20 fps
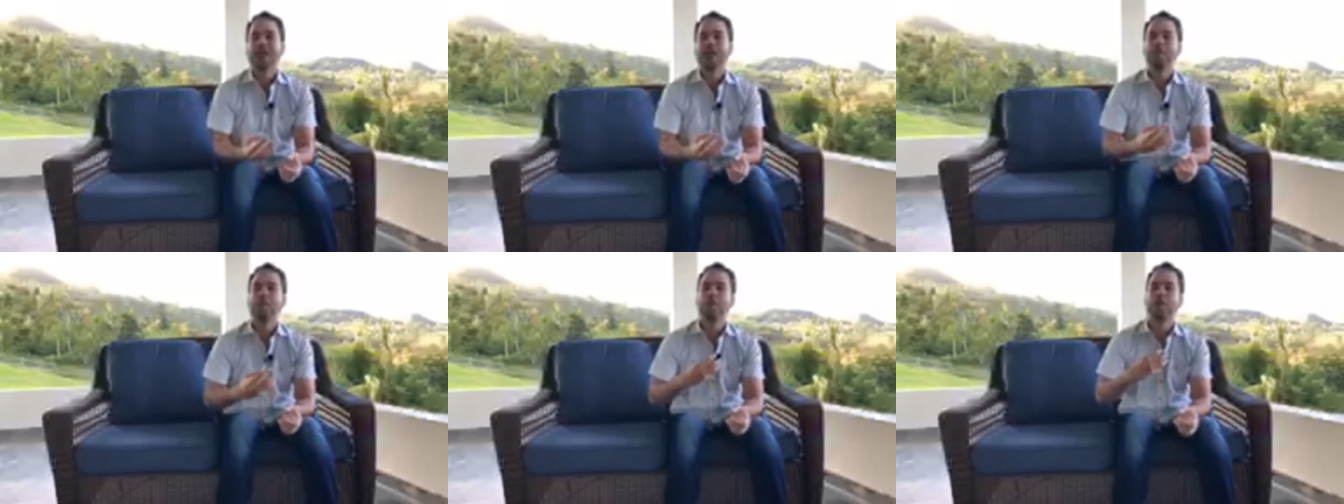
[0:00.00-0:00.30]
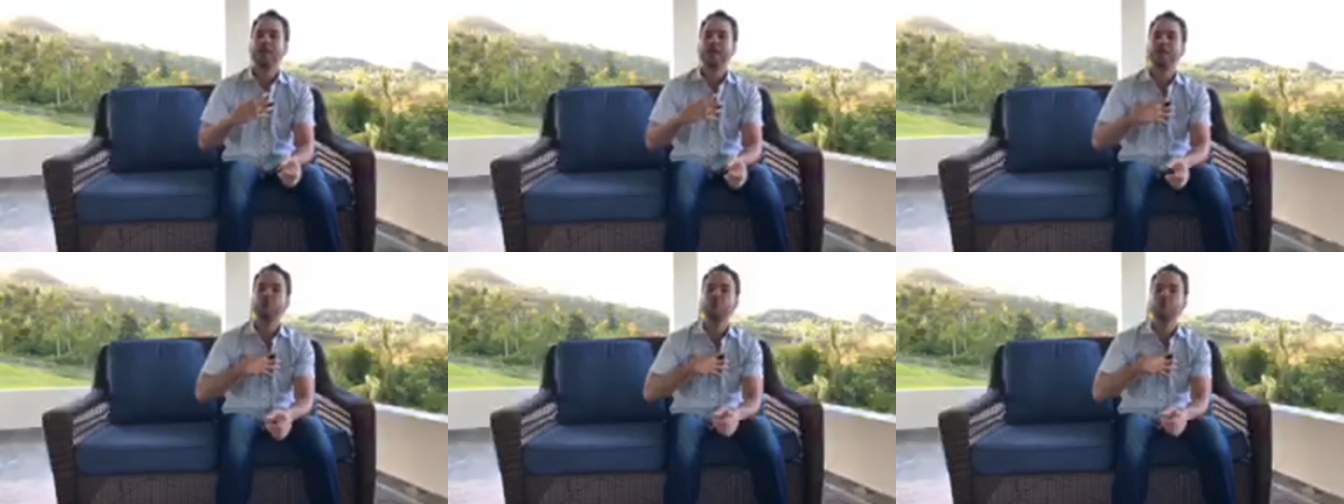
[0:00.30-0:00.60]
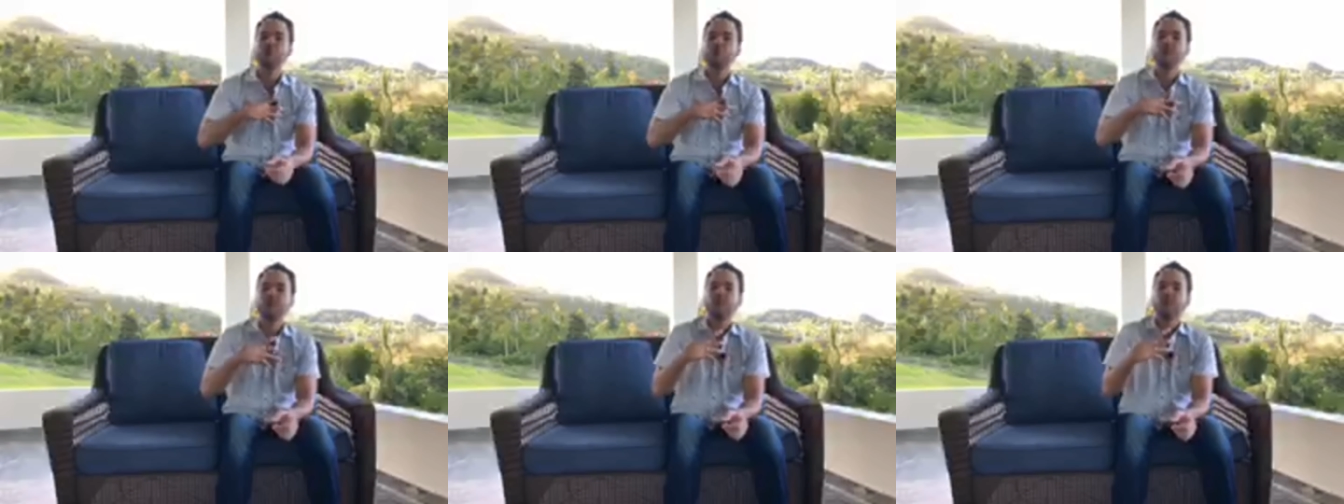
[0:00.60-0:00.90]
y porque tú
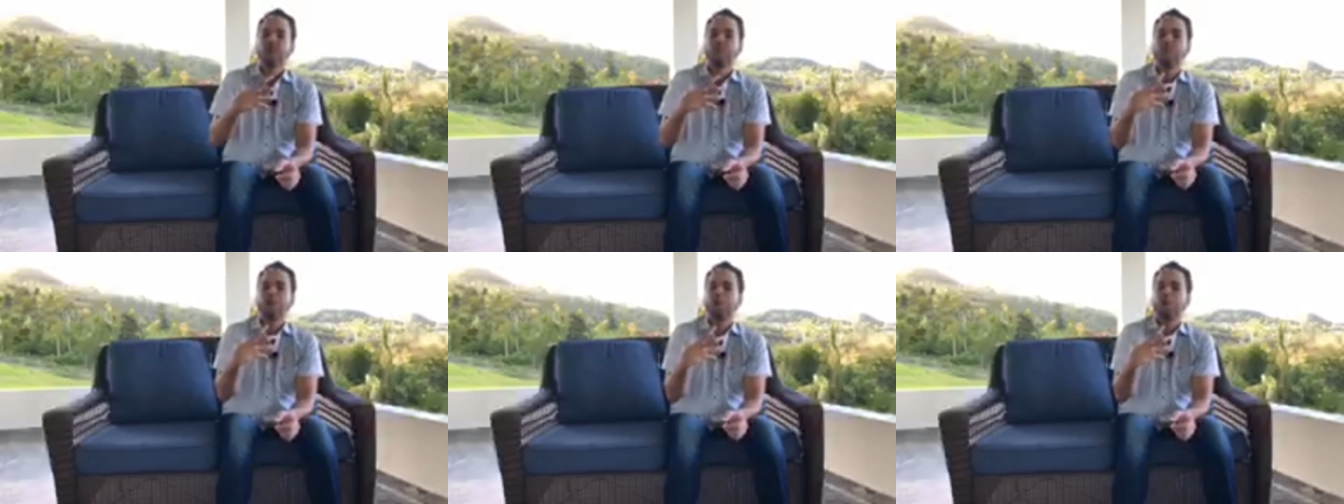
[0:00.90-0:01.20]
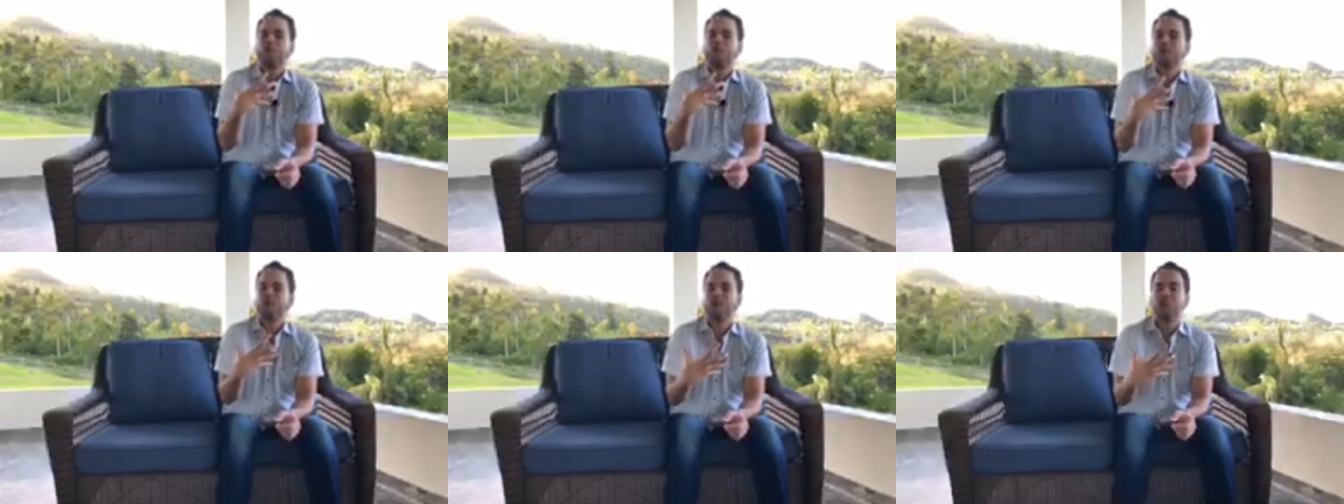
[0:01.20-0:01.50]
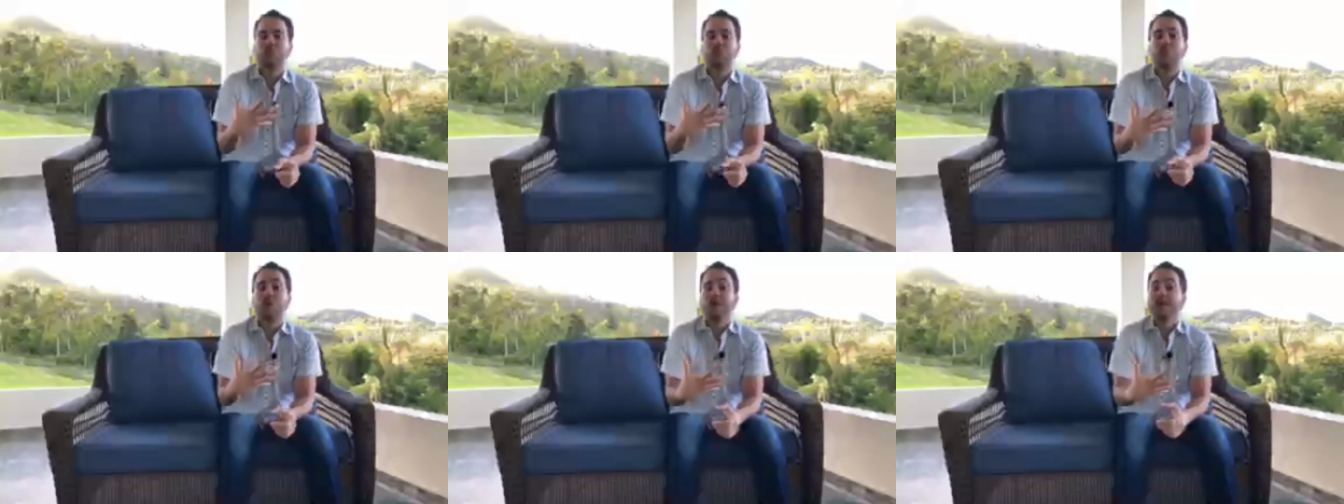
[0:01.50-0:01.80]
tienes un
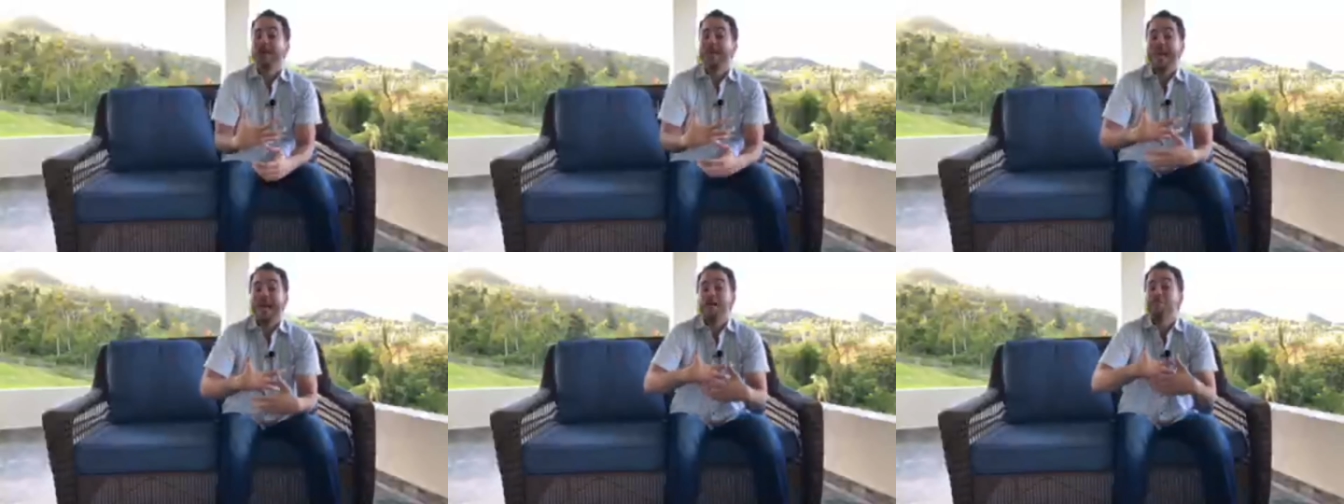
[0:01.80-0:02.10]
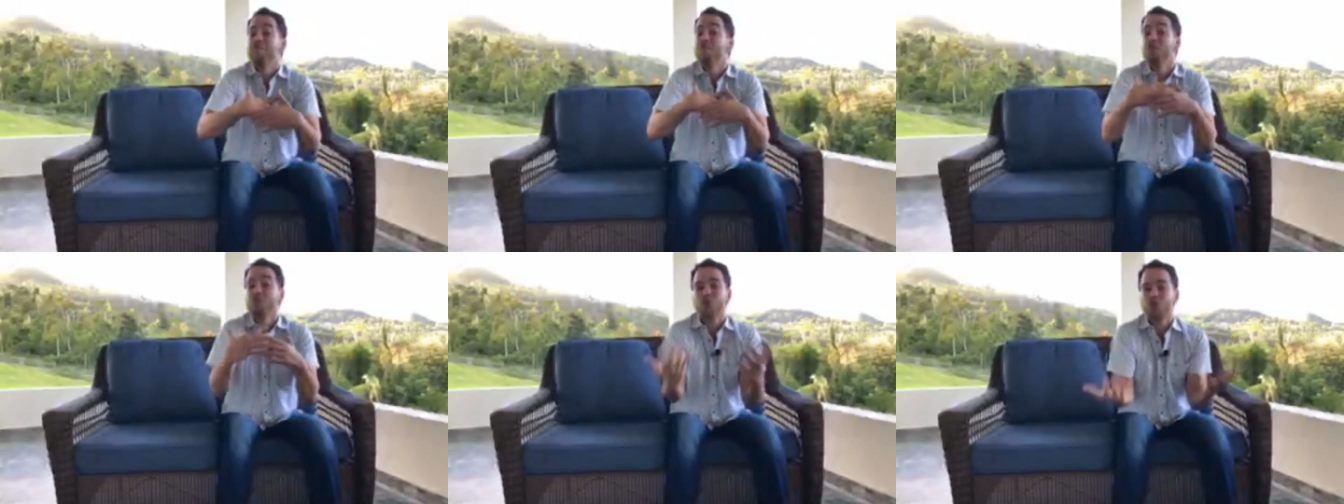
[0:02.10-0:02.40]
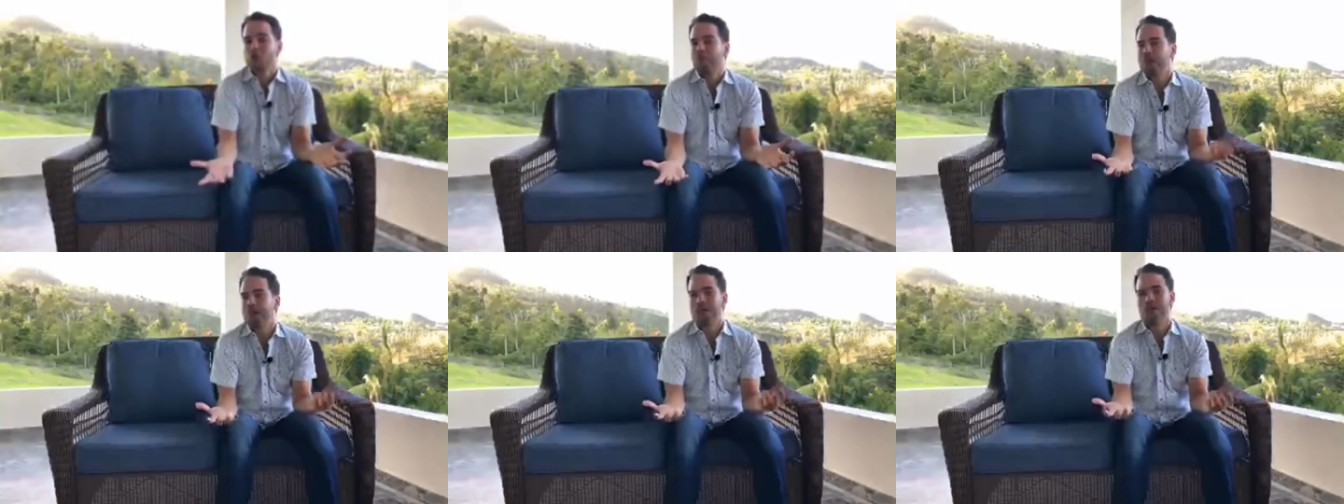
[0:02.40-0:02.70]
propósito que es
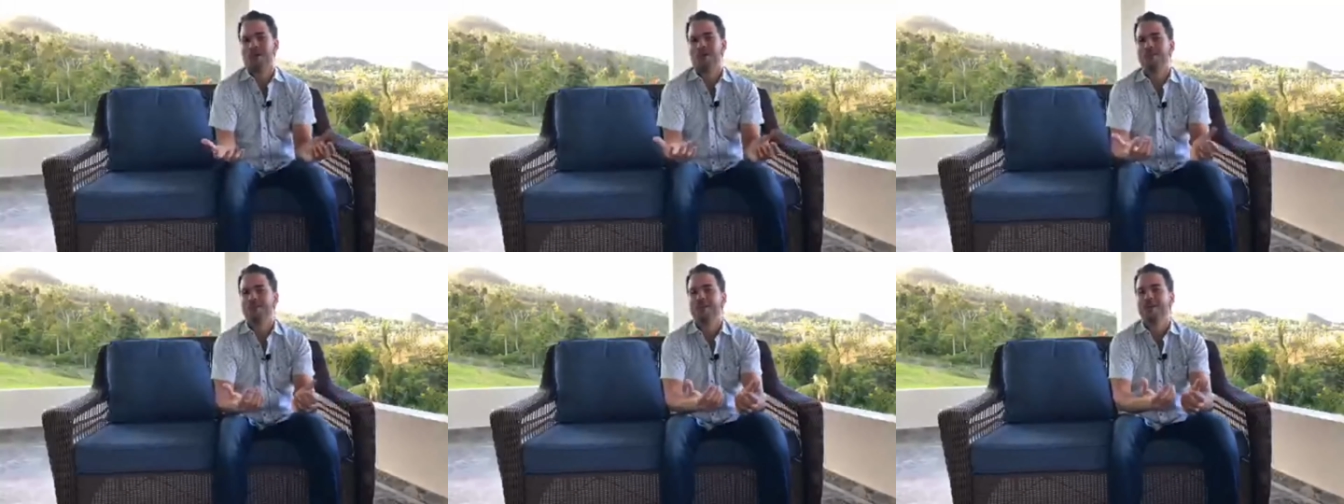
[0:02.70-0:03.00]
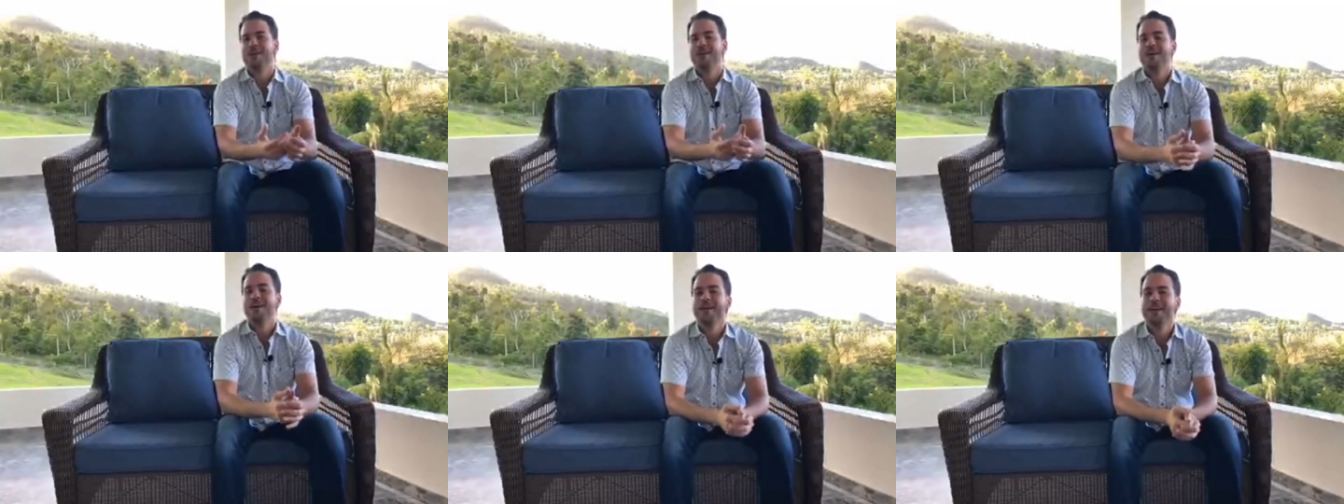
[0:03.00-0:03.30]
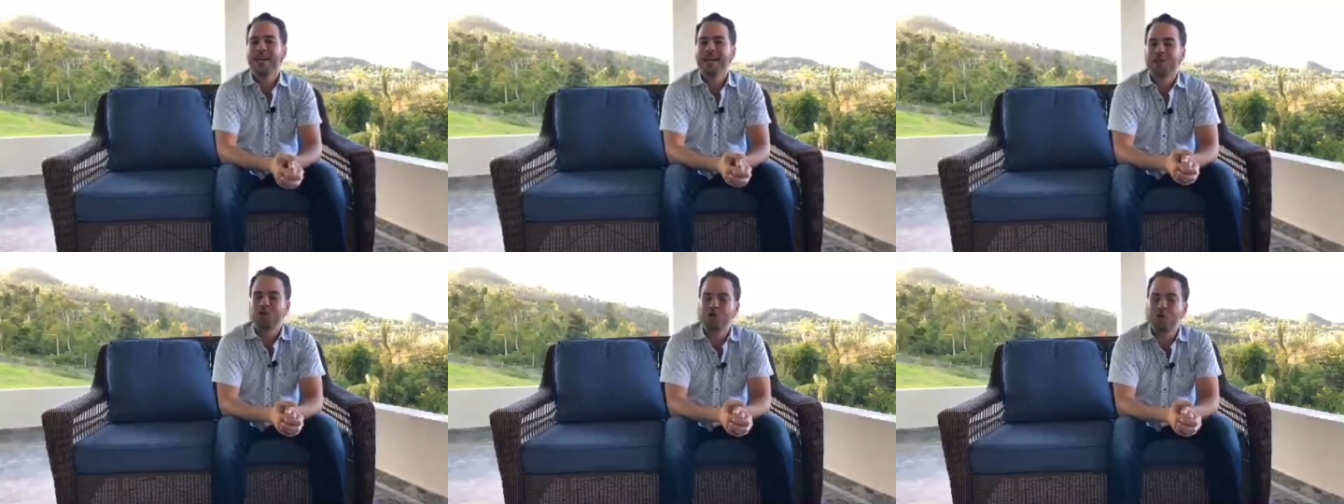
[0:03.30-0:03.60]
mucho más grande
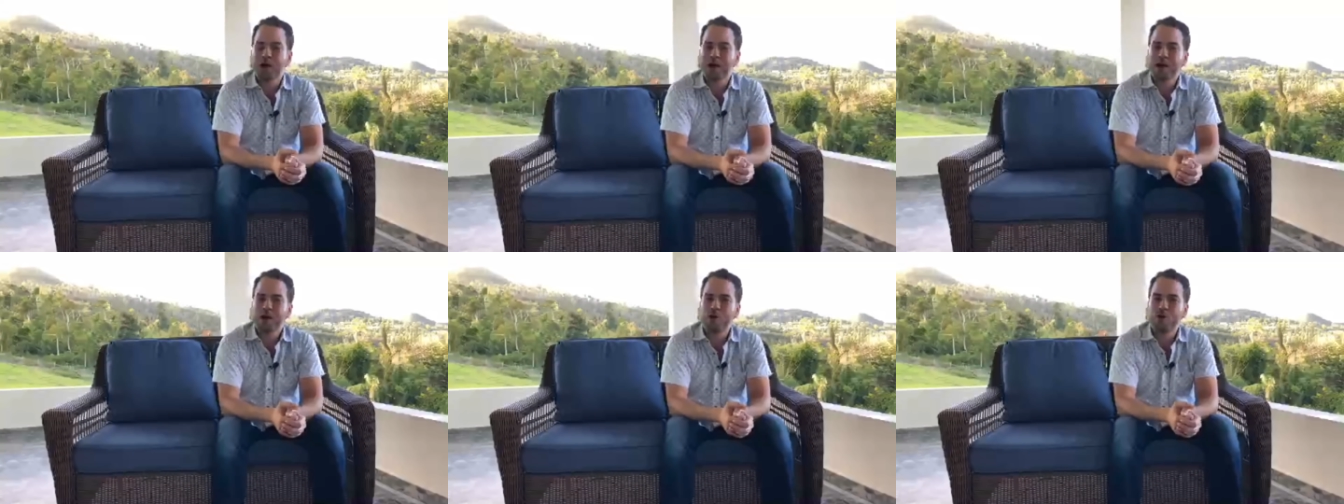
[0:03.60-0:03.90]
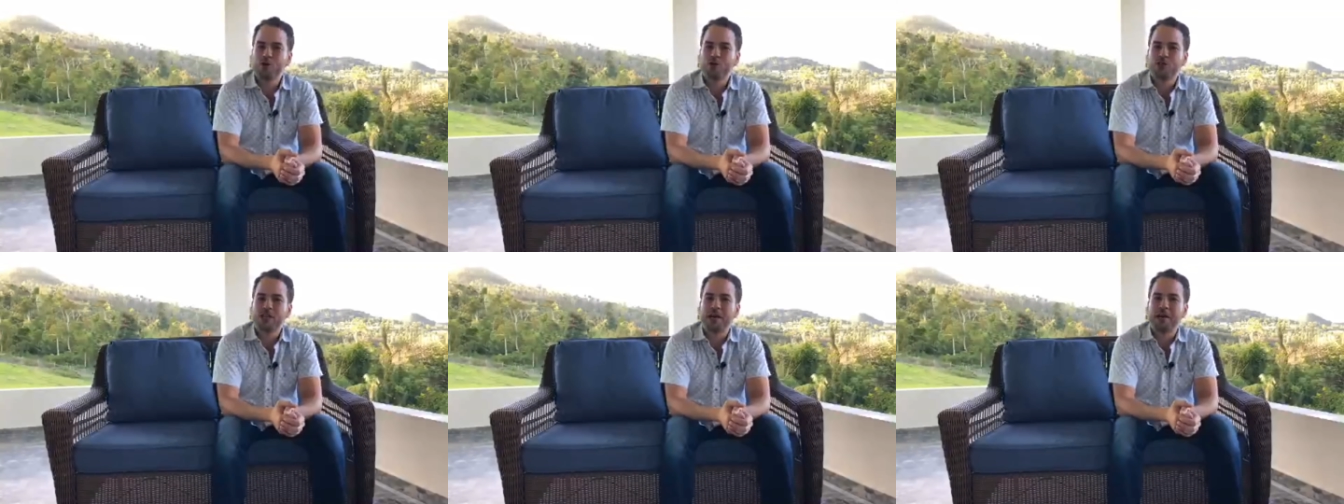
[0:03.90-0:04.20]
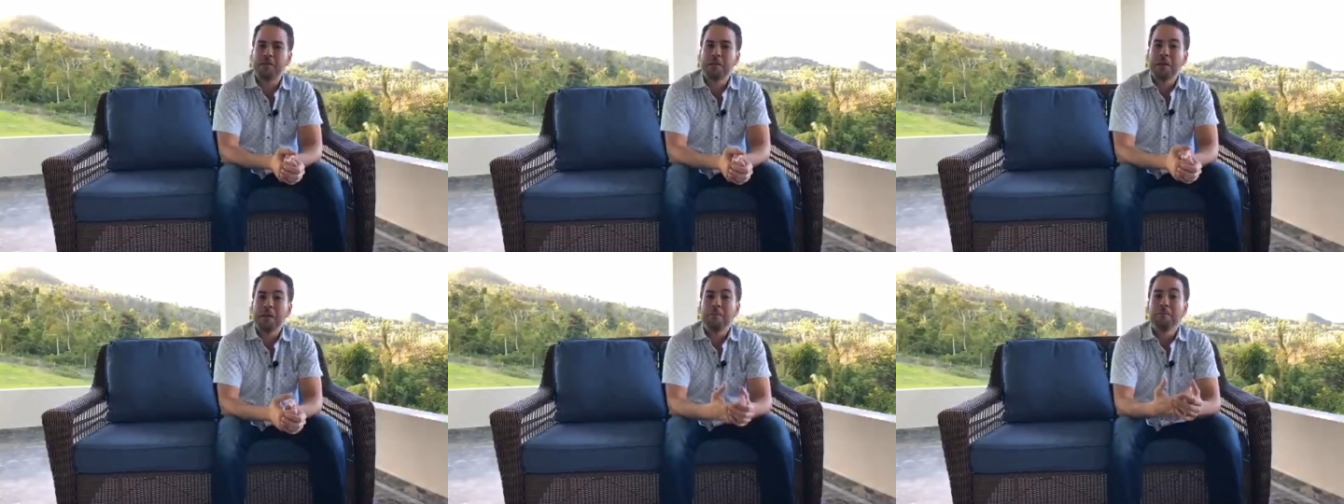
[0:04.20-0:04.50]
que tus excusas.